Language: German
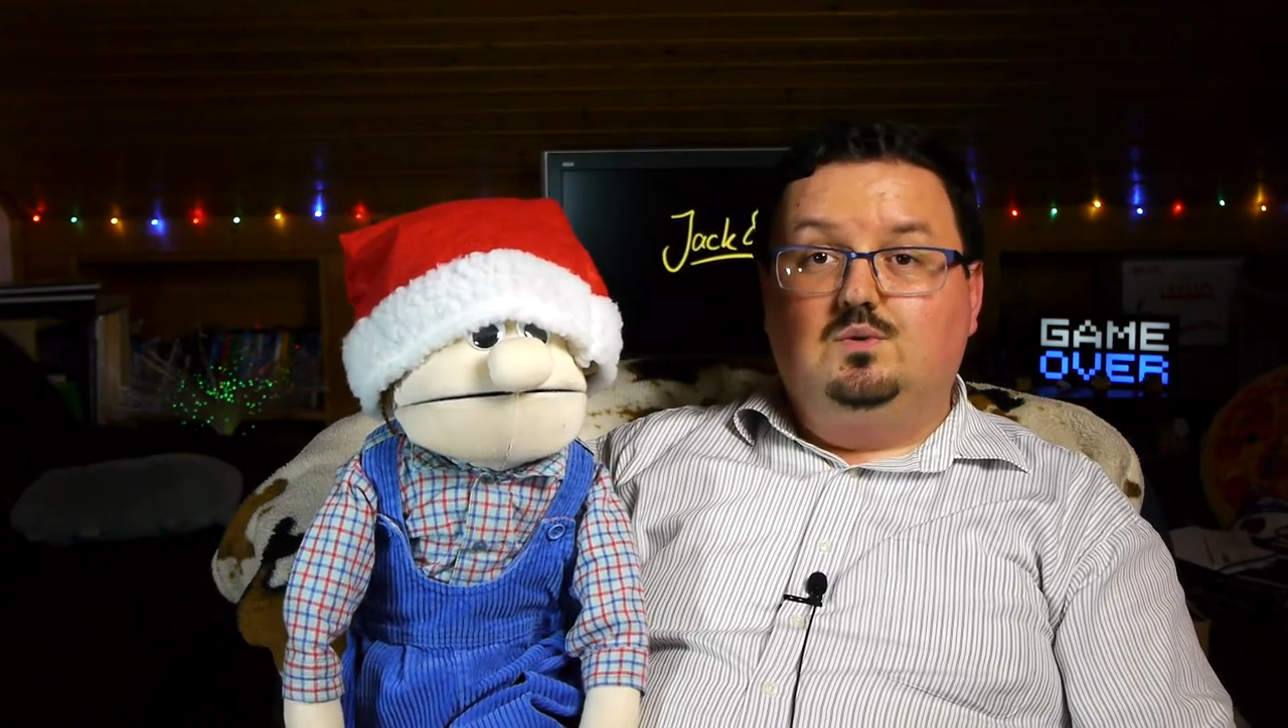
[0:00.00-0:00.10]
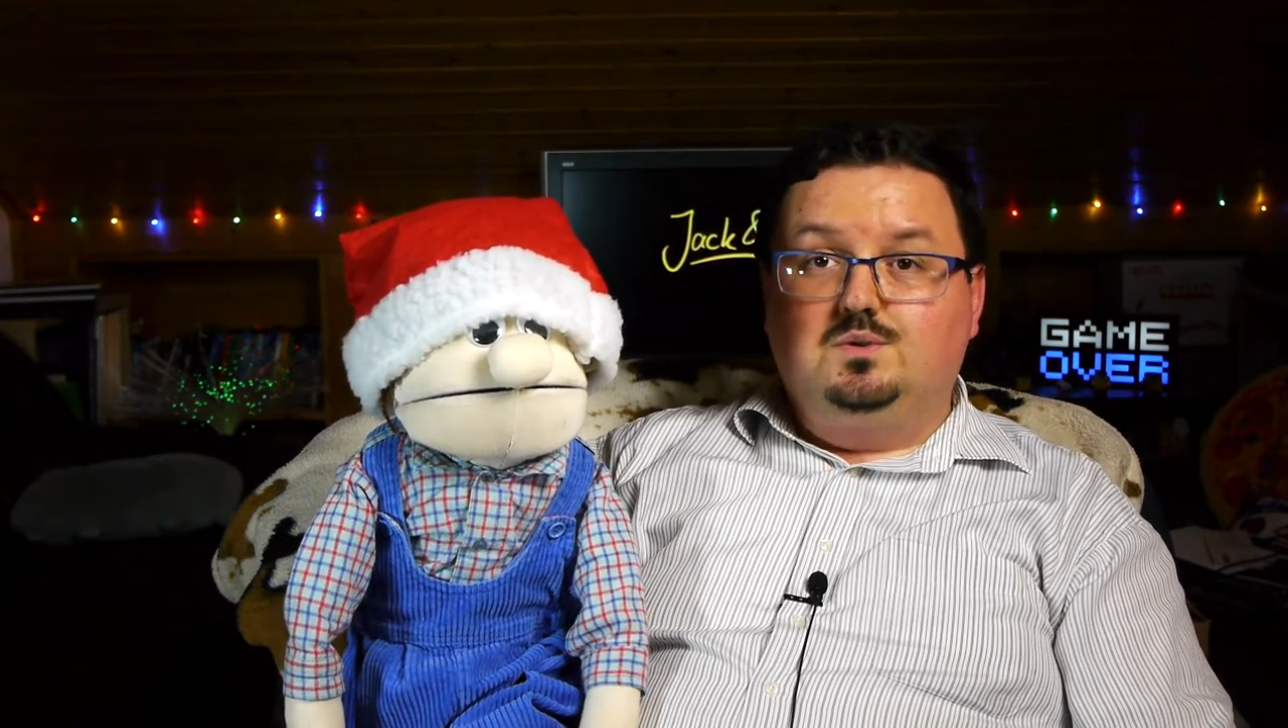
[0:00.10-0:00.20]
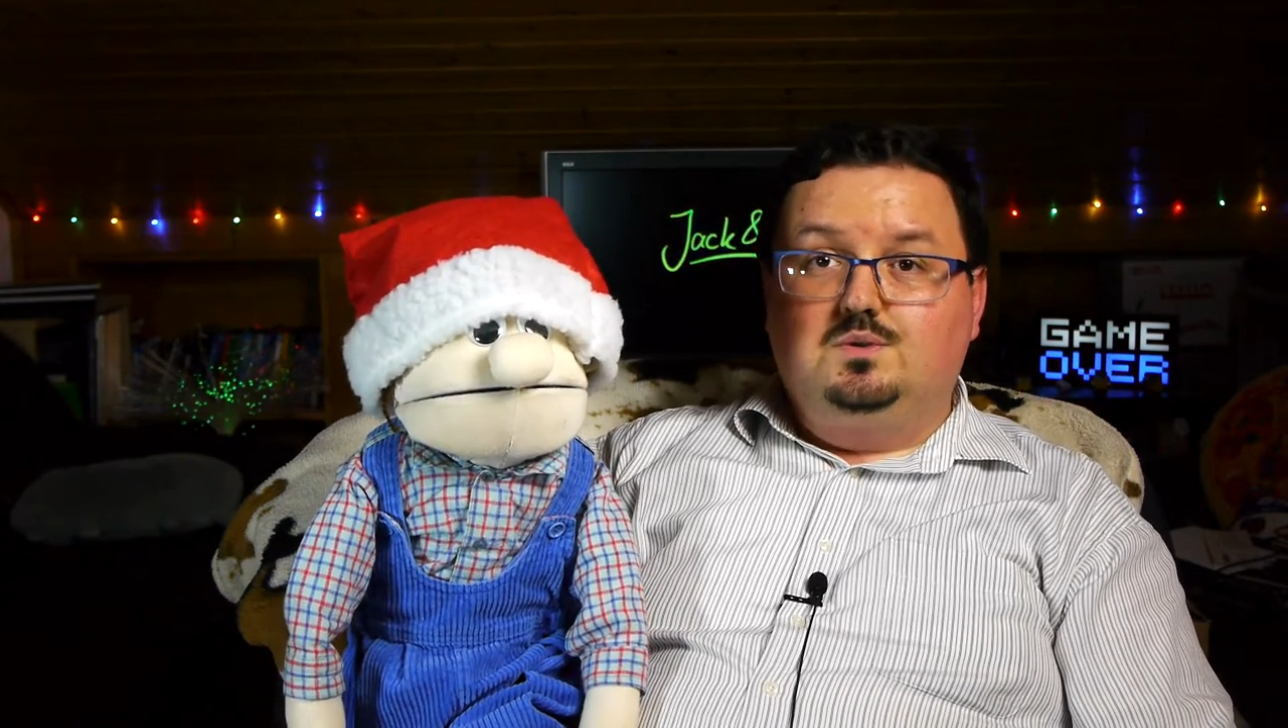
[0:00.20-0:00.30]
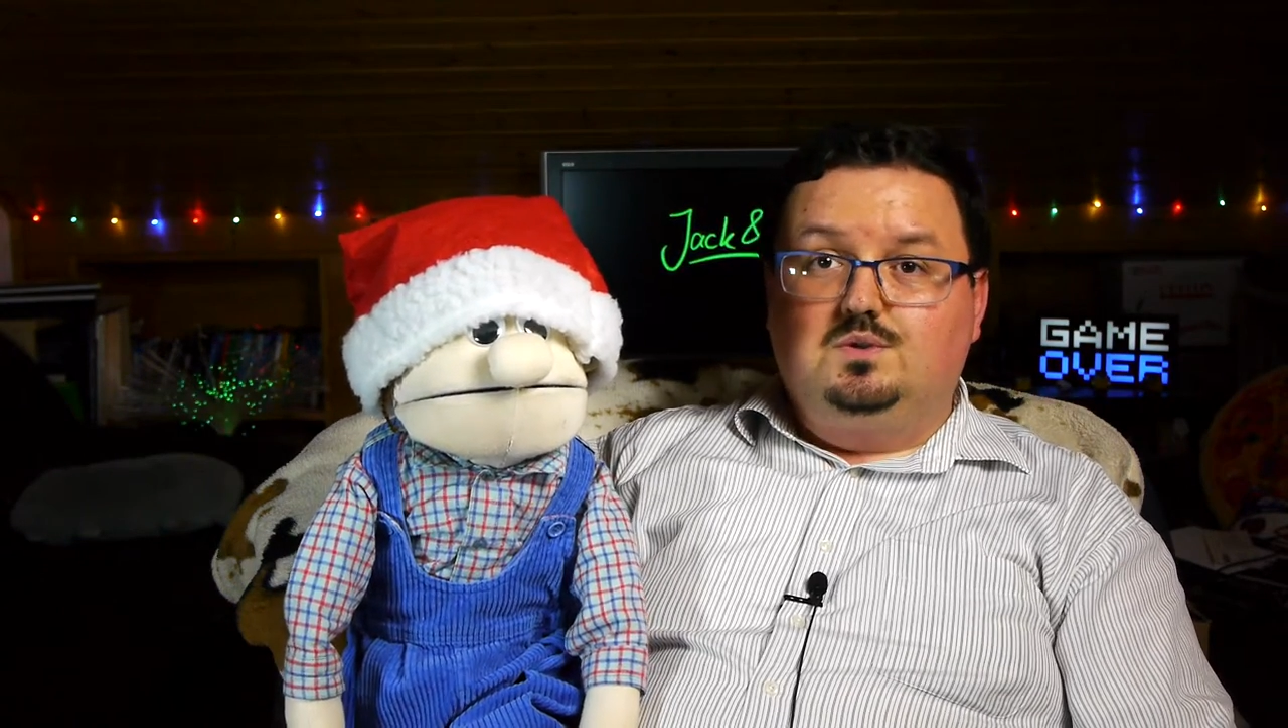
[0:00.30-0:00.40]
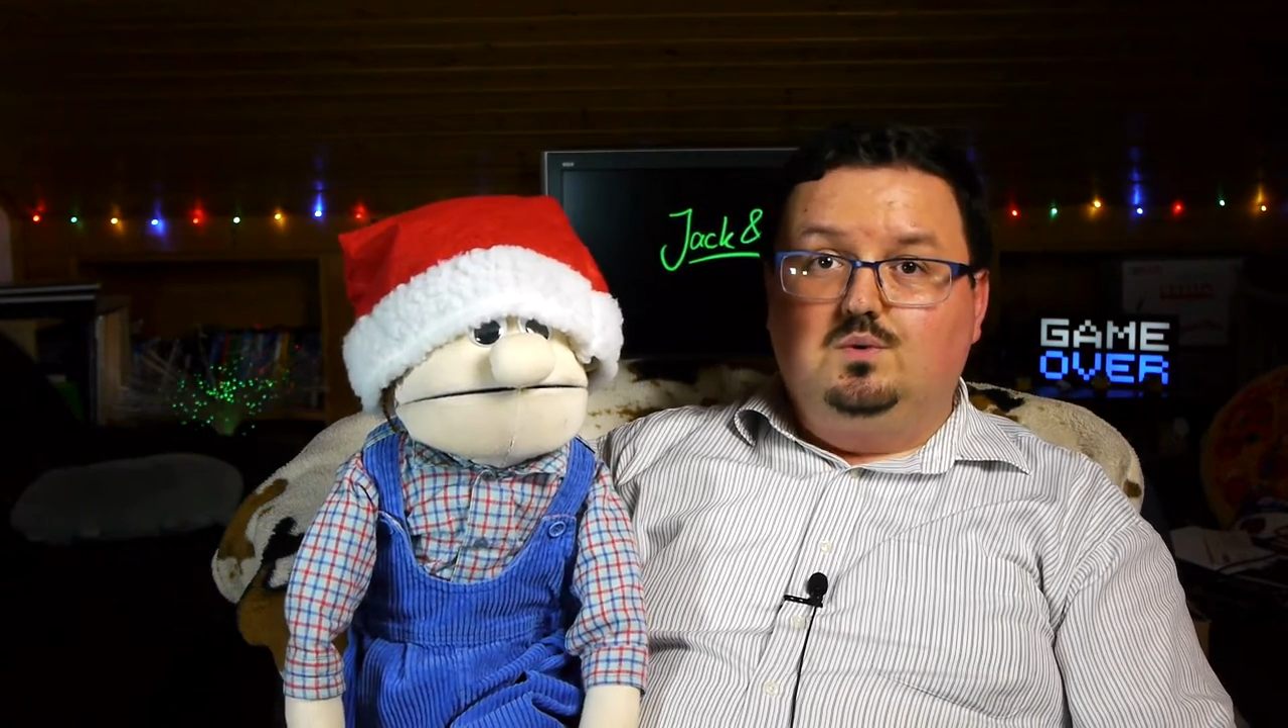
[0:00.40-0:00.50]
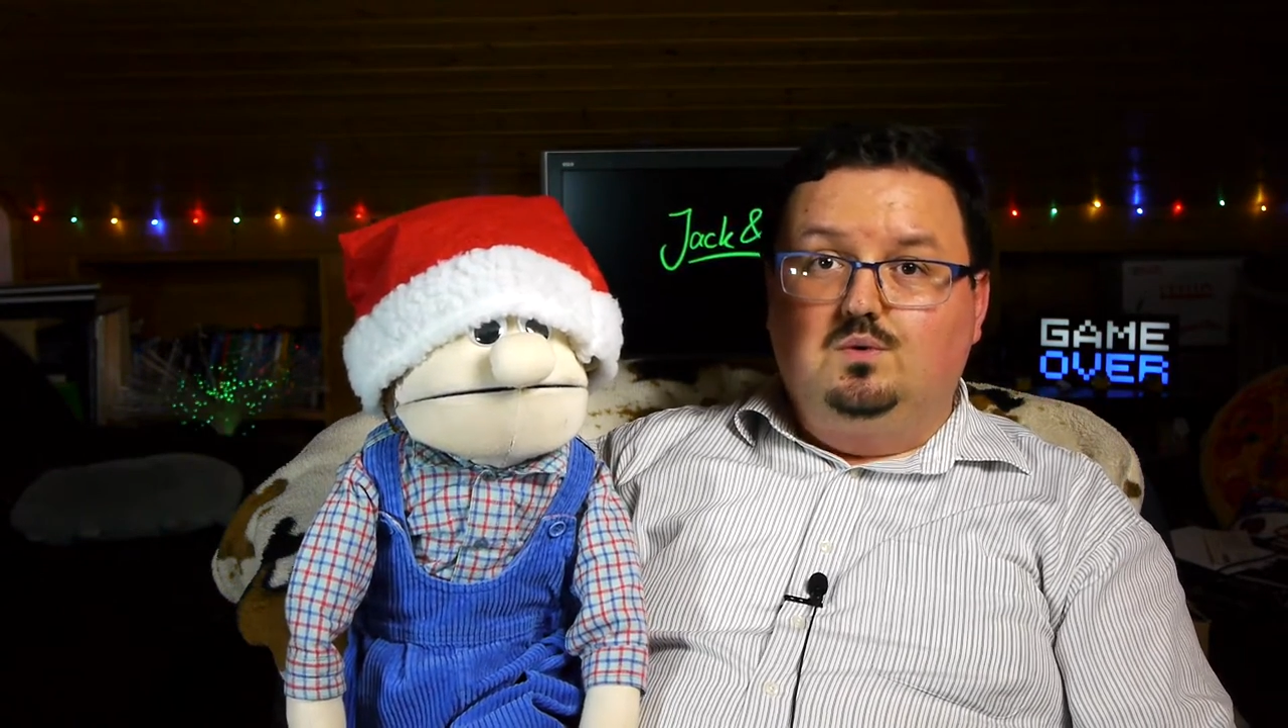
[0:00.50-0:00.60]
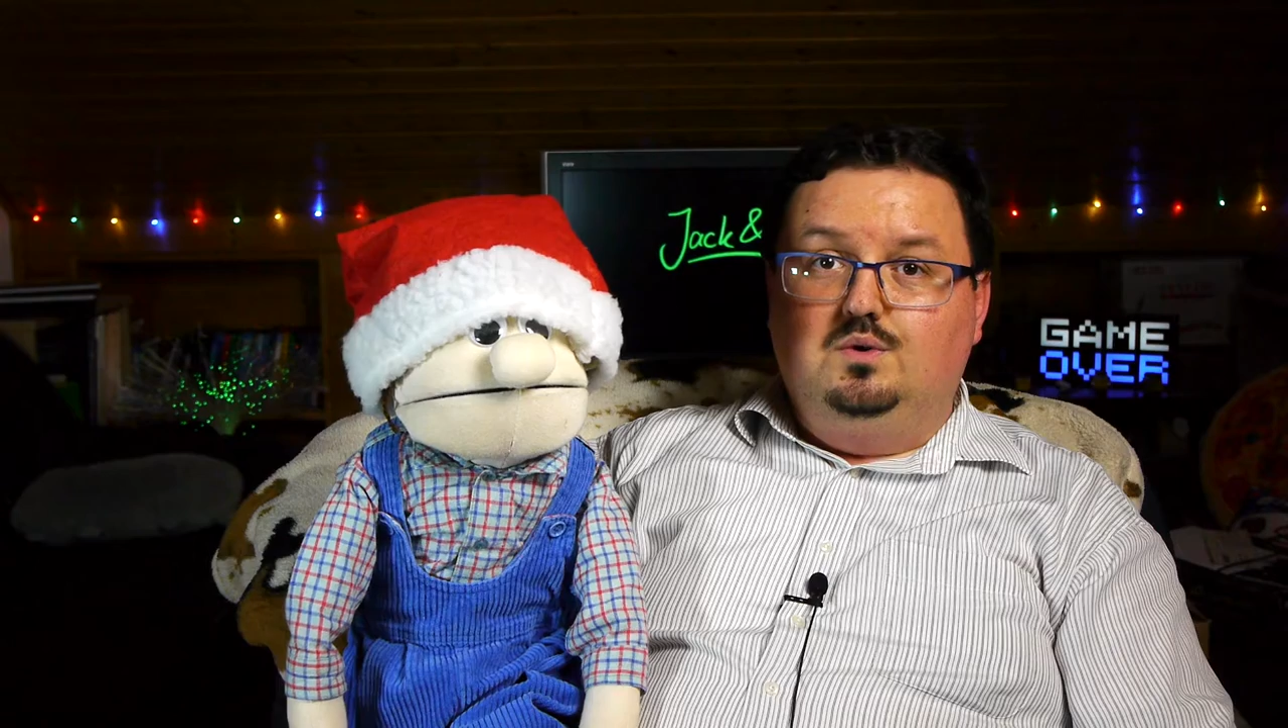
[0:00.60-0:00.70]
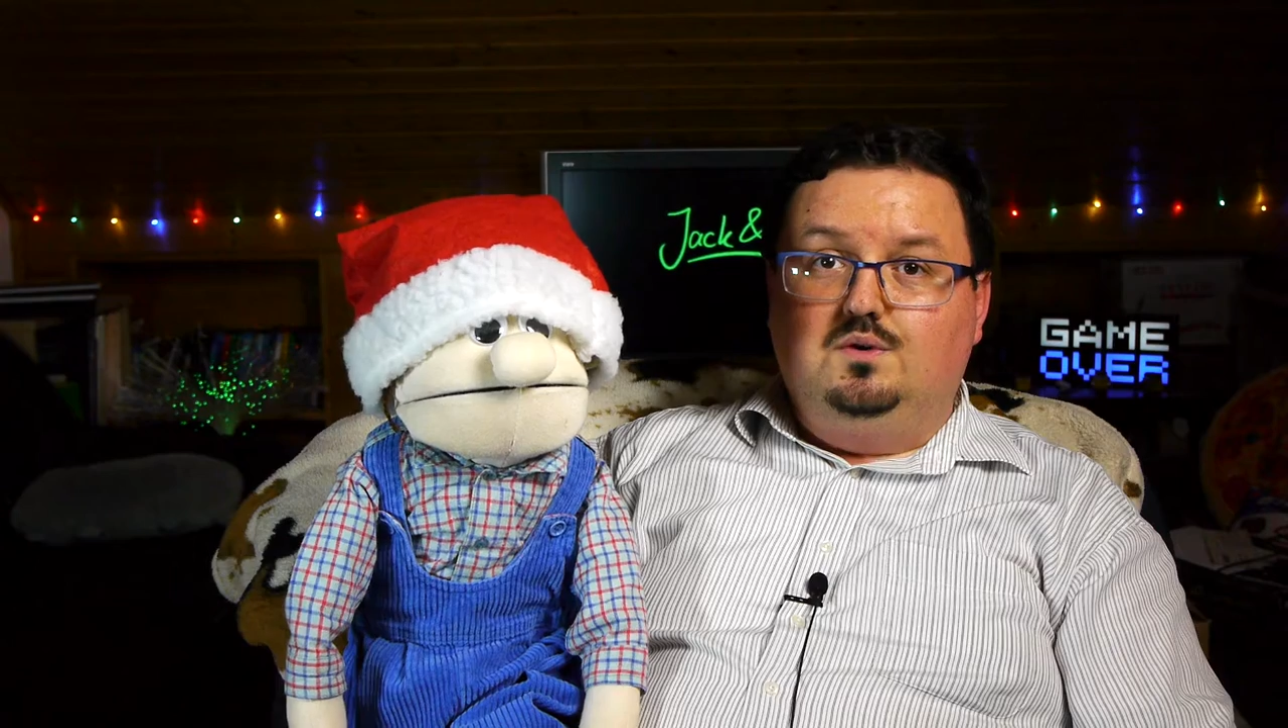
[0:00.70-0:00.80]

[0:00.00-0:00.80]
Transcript: losgezogen.